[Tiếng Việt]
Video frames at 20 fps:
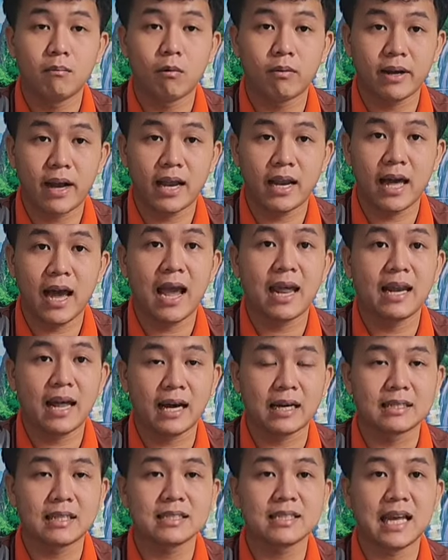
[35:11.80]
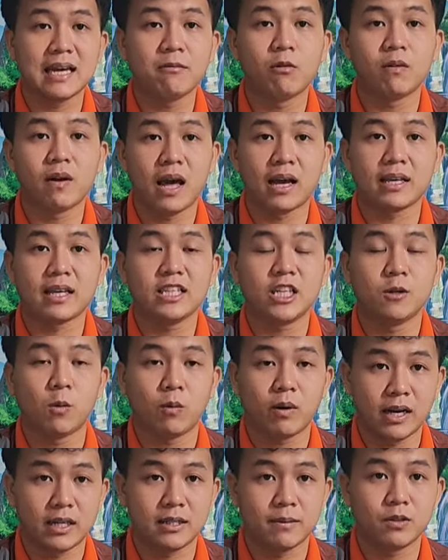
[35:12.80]
Mình uống một ngày là 2 lần, giấc
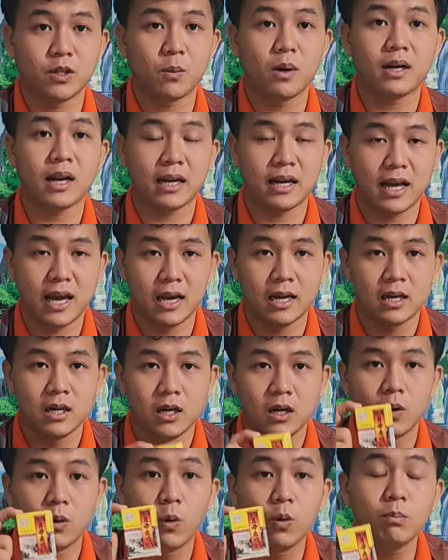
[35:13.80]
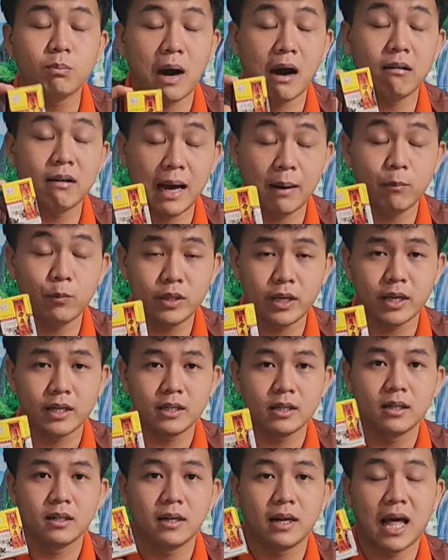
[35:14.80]
sáng 1 lần, giấc chiều 1 lần, dùm cho Quốc Thành ha.
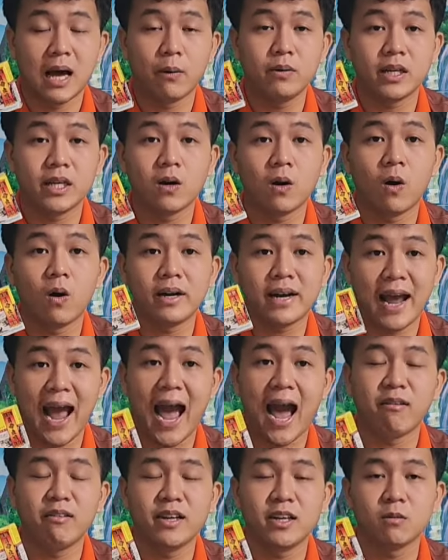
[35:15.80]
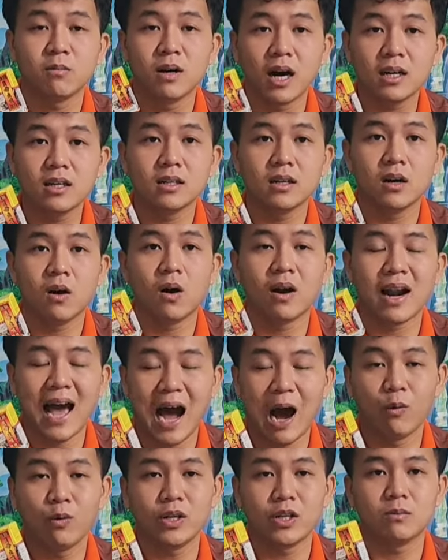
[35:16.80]
Uống bảo đảm quý vị là quý vị ho gà quý vị
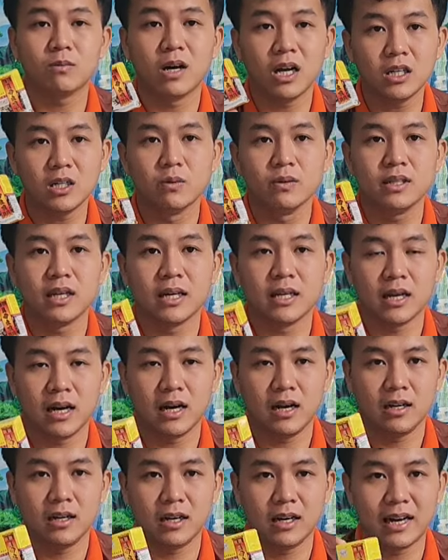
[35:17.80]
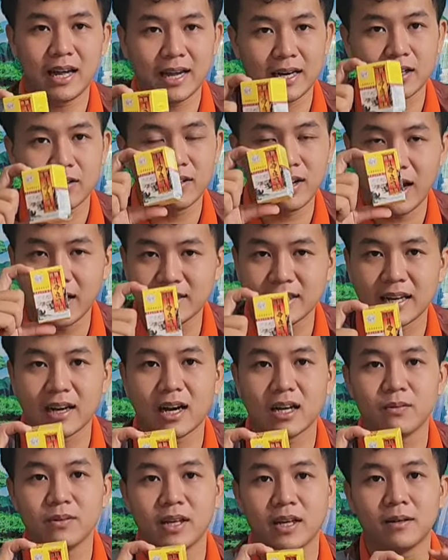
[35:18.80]
cũng hết nữa, ho lao quý vị cũng hết luôn quý vị. Ở
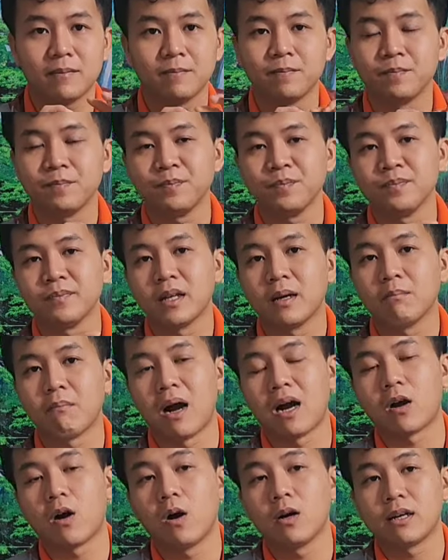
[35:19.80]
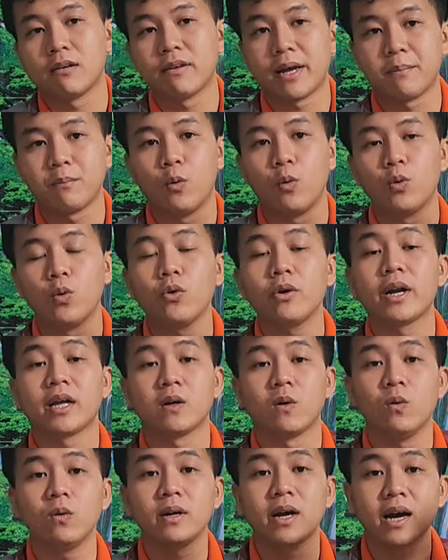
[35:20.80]
đây là có để vậy hết quý vị. Bà con
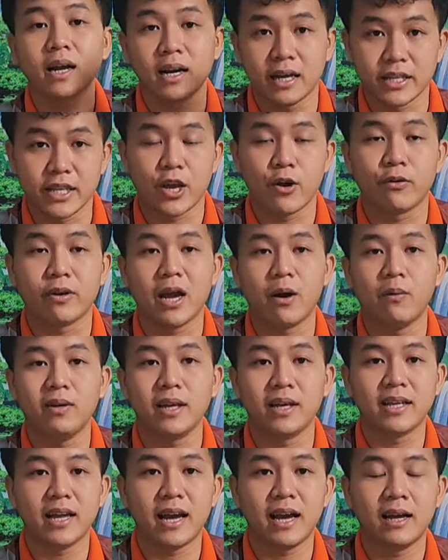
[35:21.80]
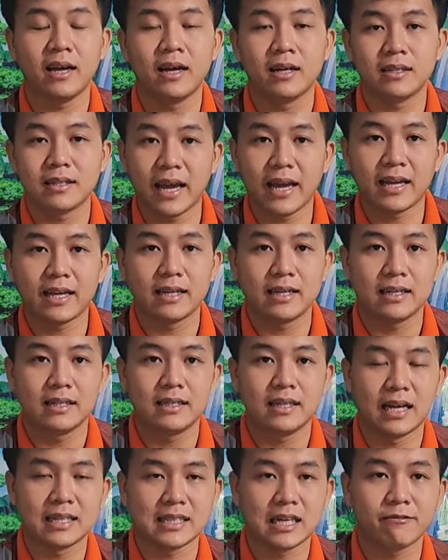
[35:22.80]
dạo này mua thuốc này uống rất là nhiều nha quý vị nha.
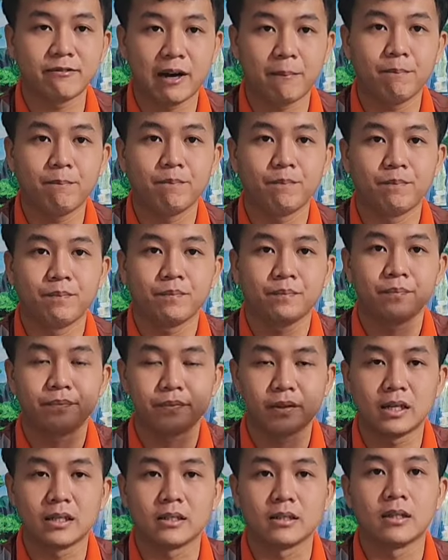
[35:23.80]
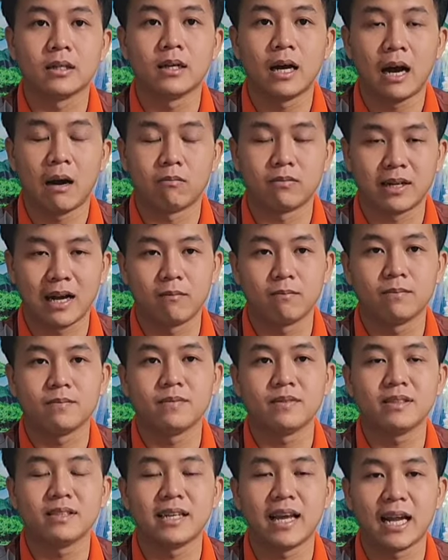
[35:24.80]
Đây là sản phẩm từ
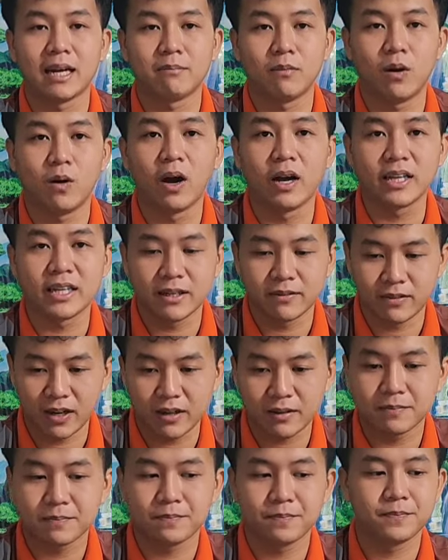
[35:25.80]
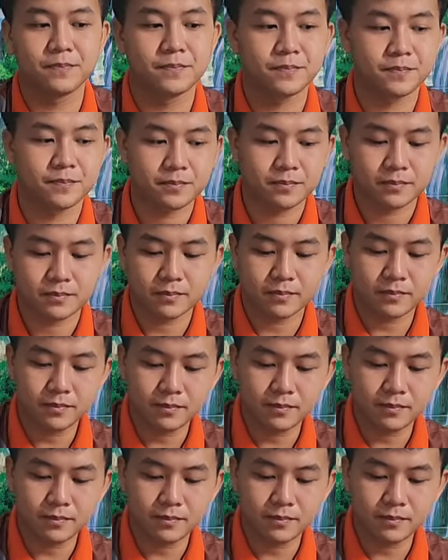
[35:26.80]
Hồng Kông. Dạ, Nam Mô A Di Đà Phật.